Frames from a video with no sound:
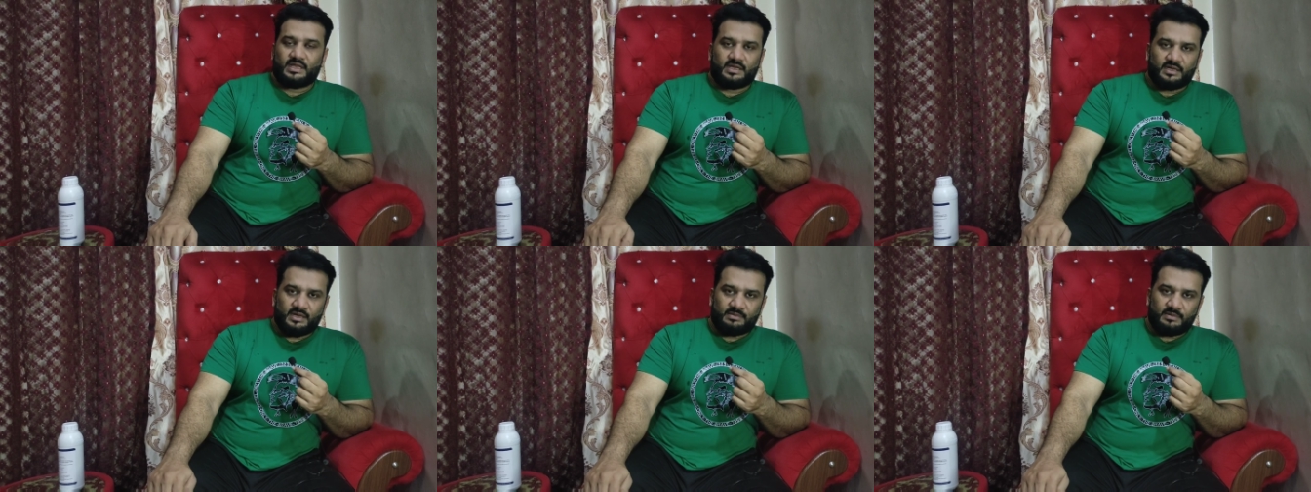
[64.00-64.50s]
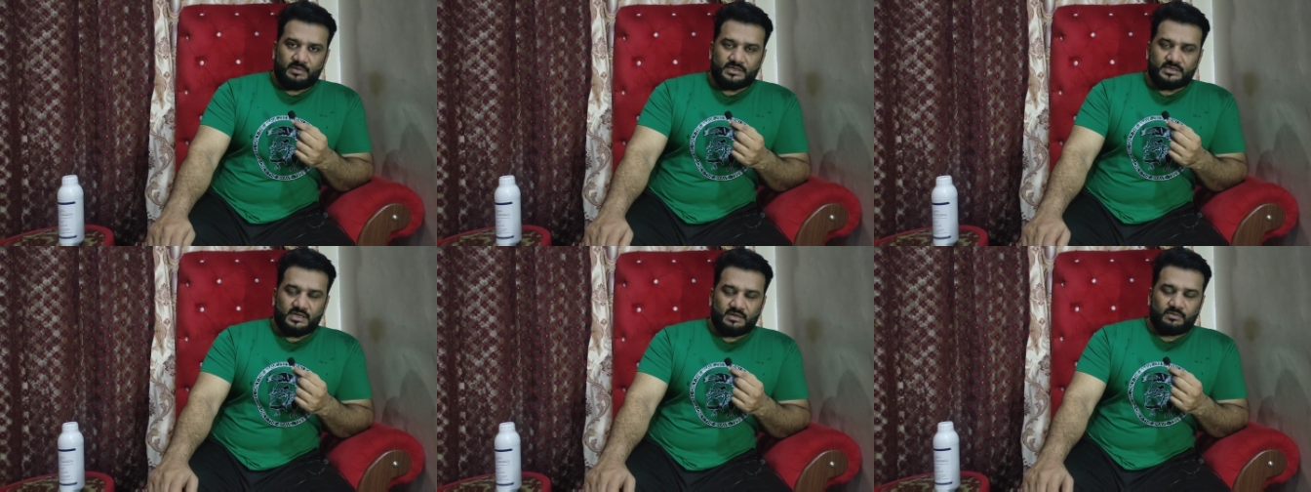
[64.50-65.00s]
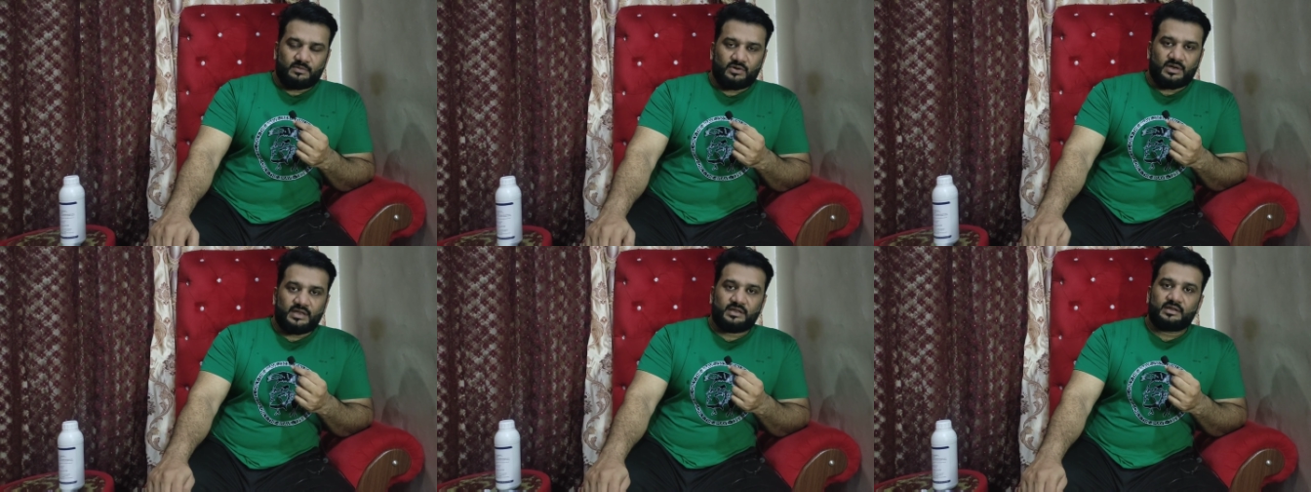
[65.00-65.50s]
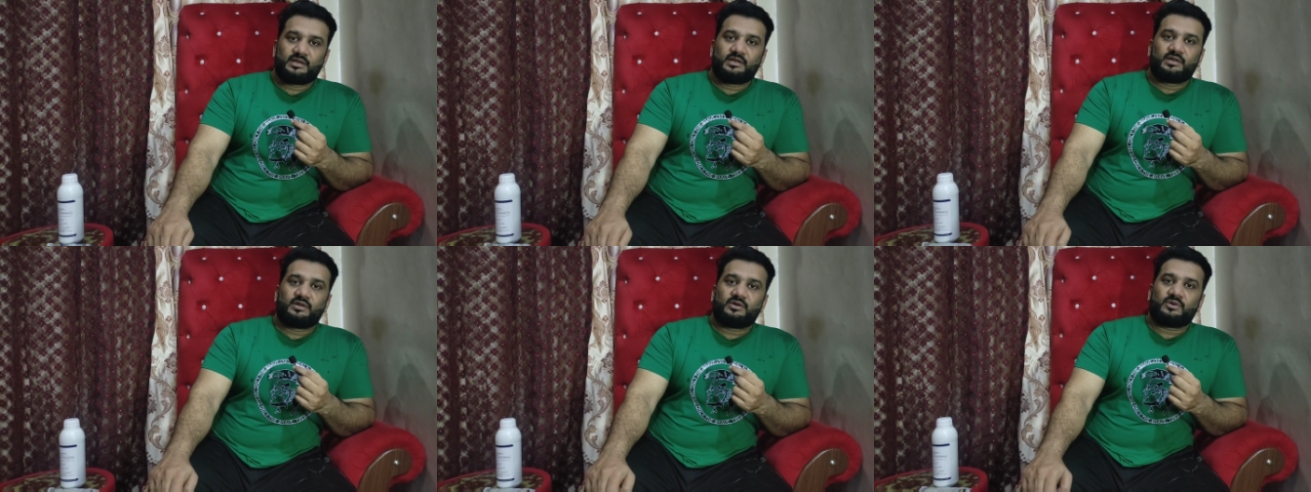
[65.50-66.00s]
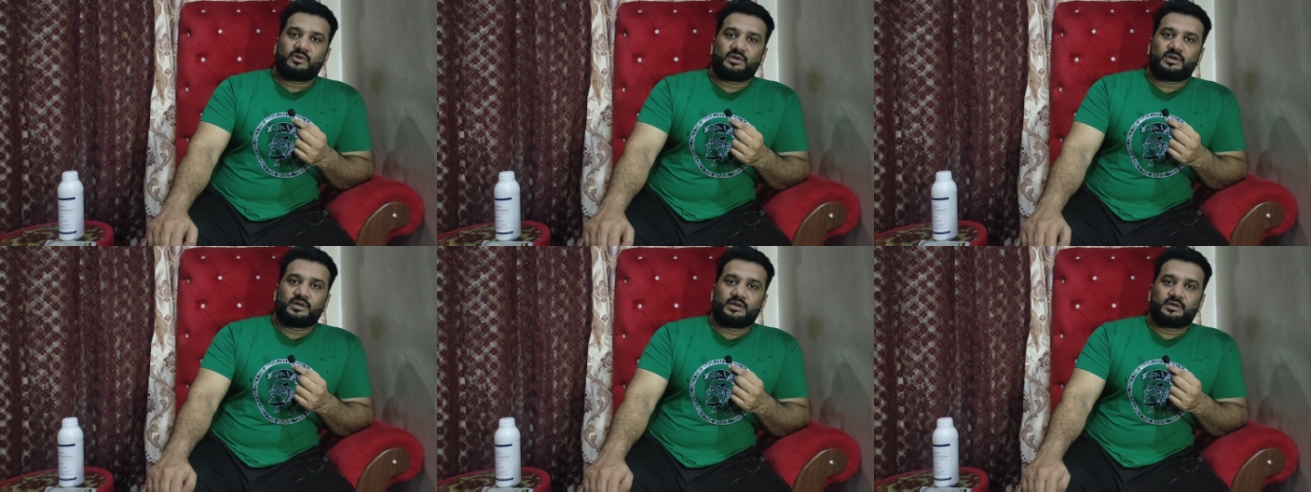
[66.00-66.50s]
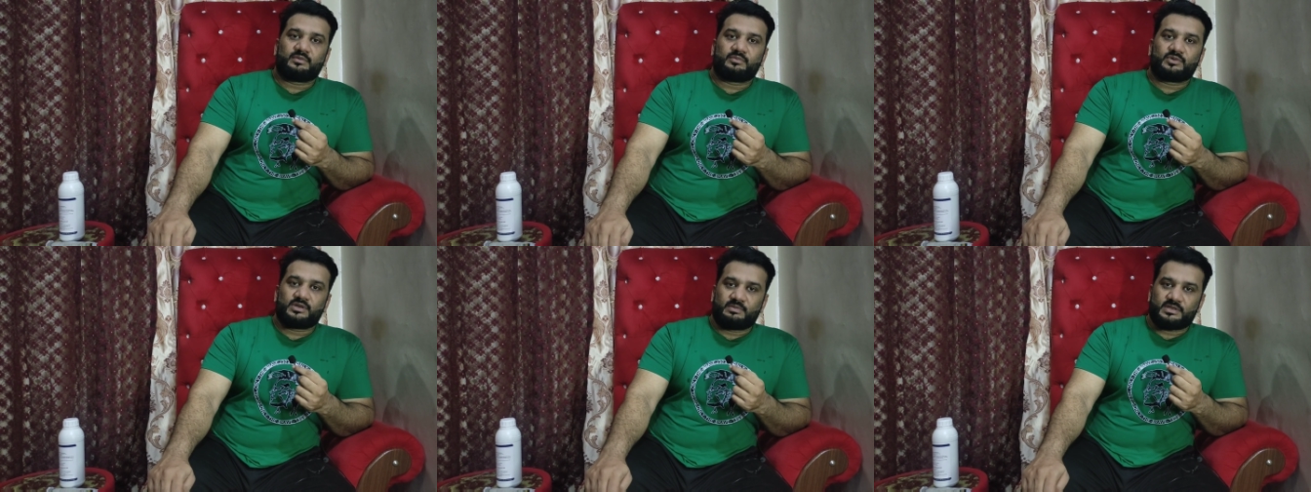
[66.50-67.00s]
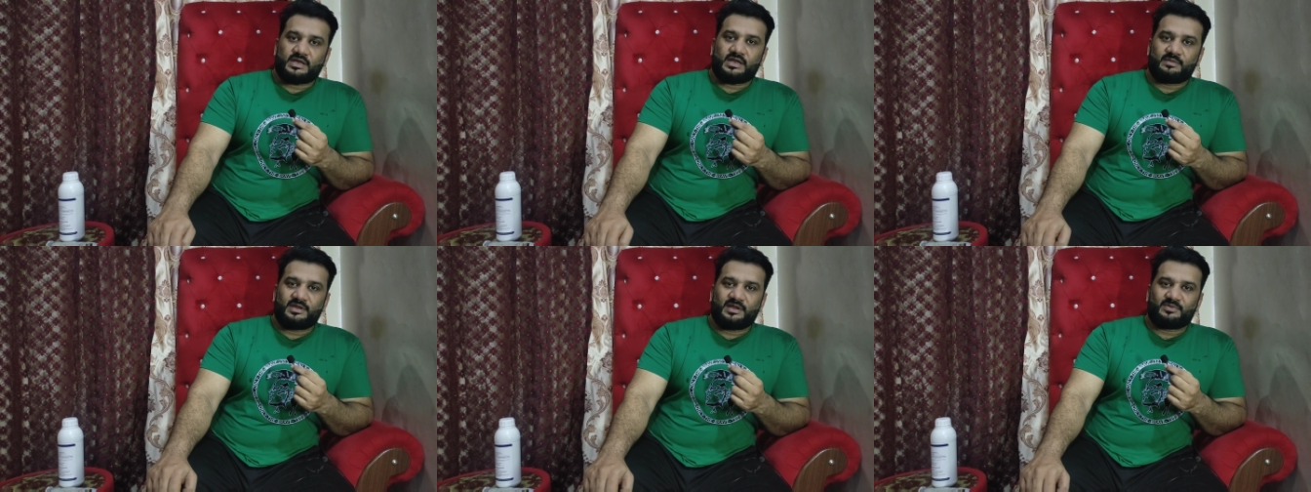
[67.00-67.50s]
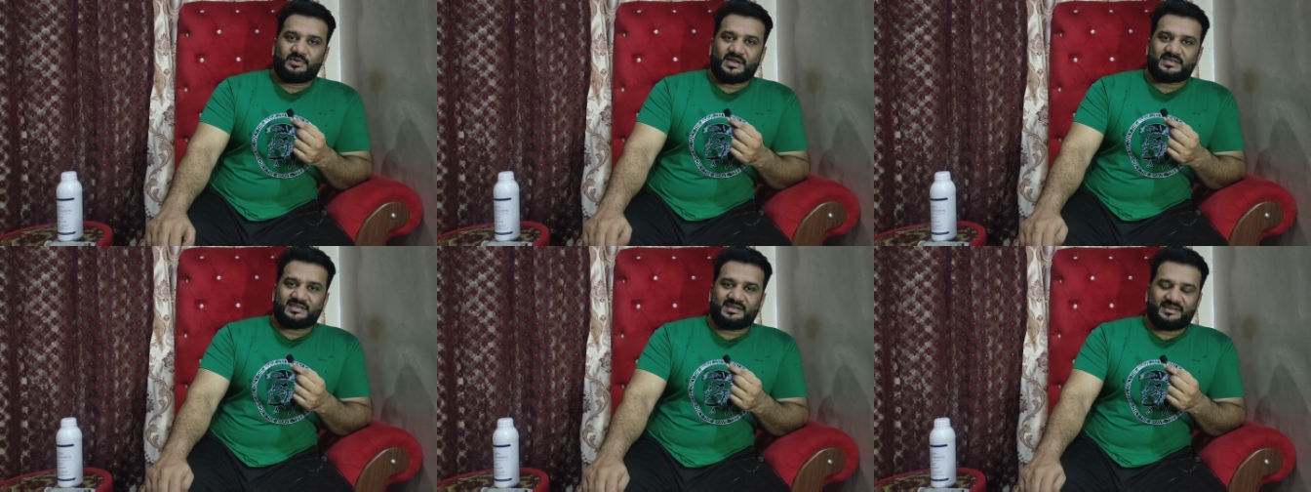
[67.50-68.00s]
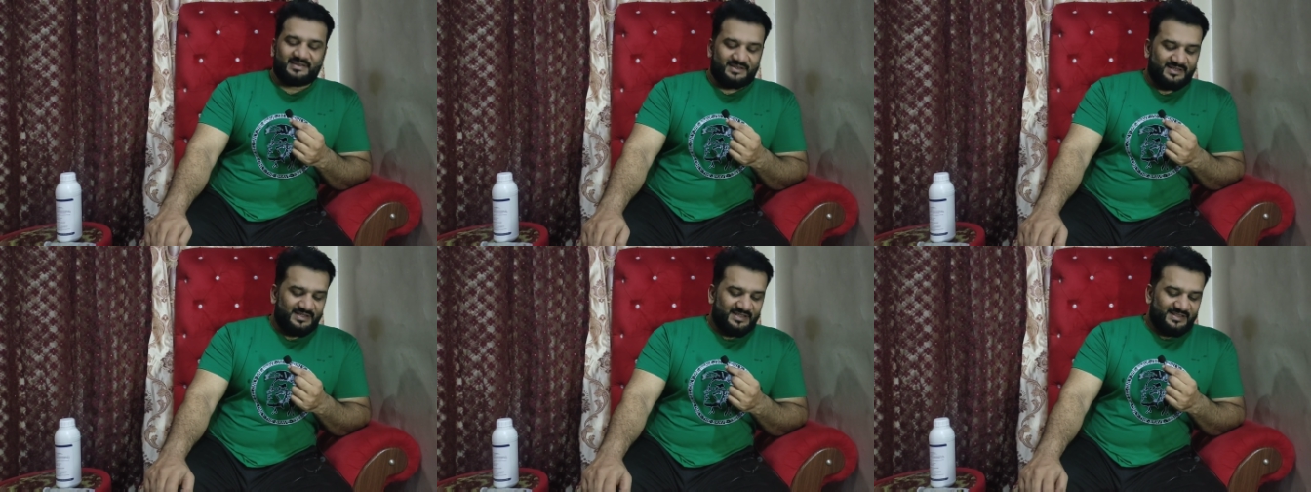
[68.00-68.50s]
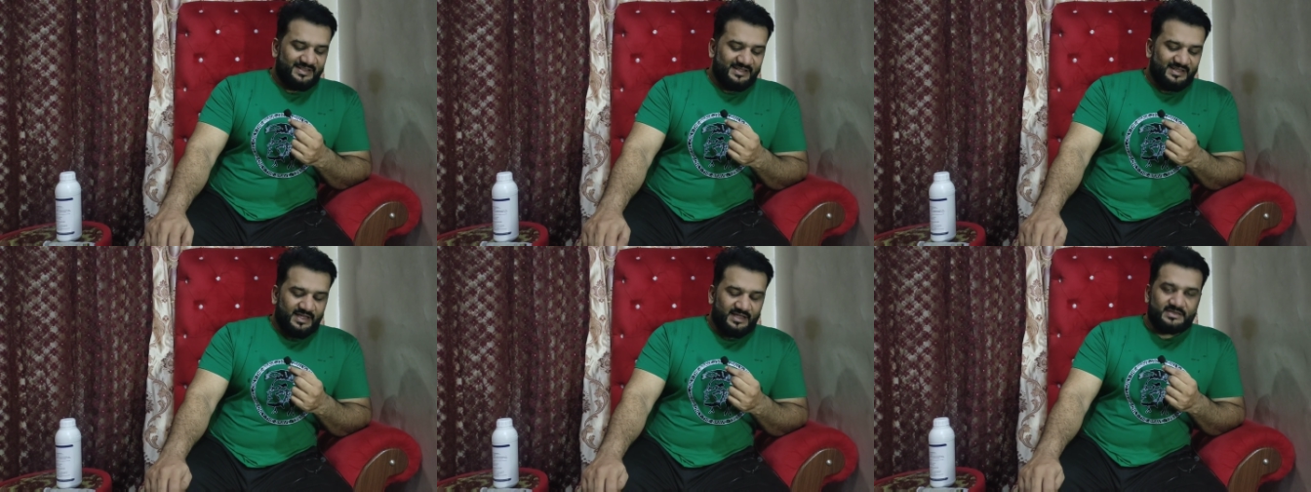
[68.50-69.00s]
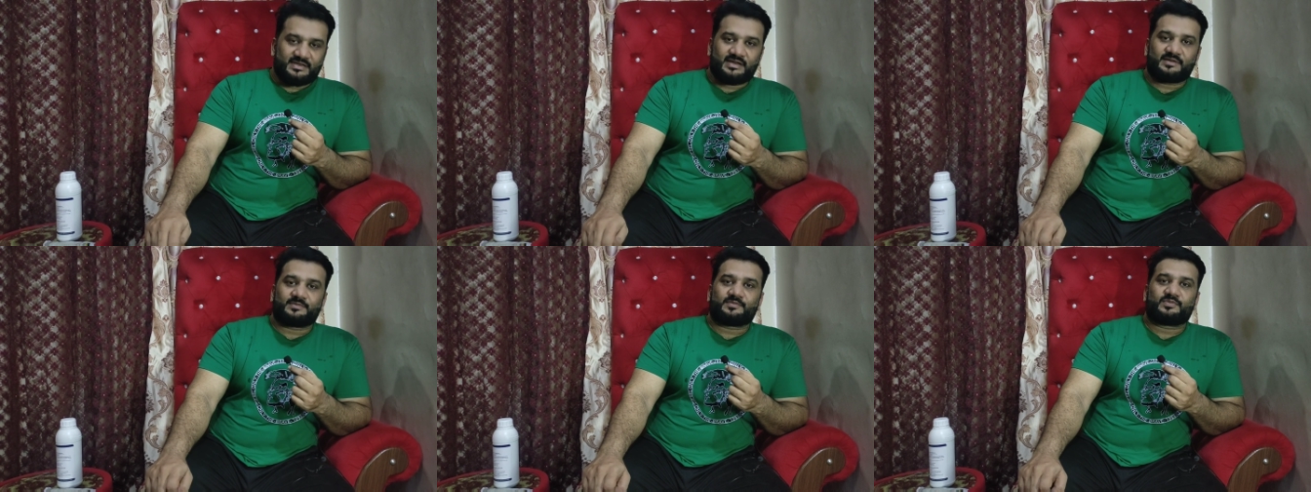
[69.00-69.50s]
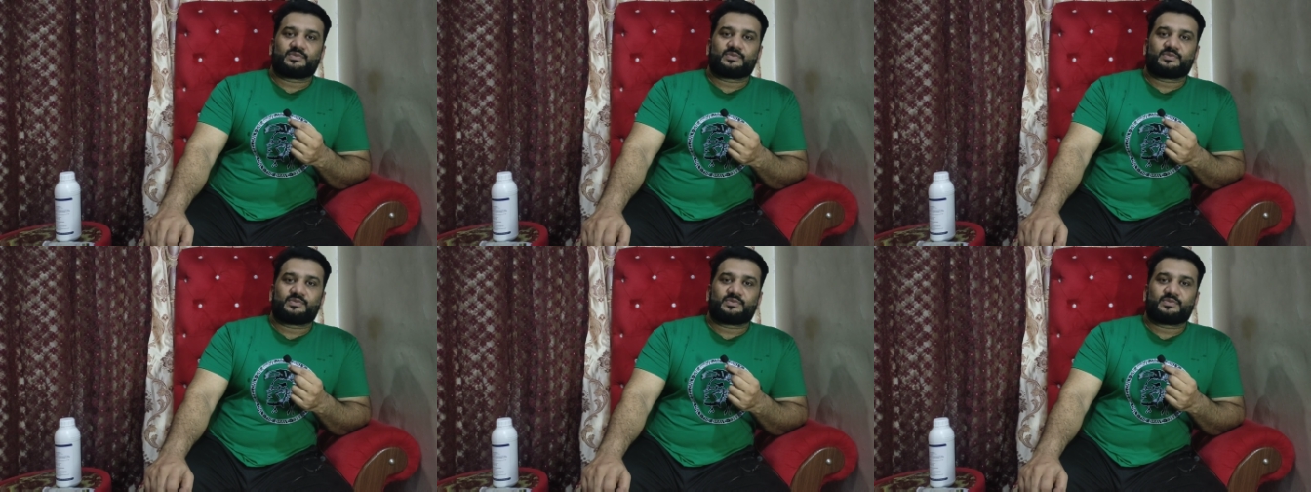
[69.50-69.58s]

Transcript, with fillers: देख के आपने माशाल्लाह भी बोलना है और मुझे बताना भी आपको कैसा लगा अच्छा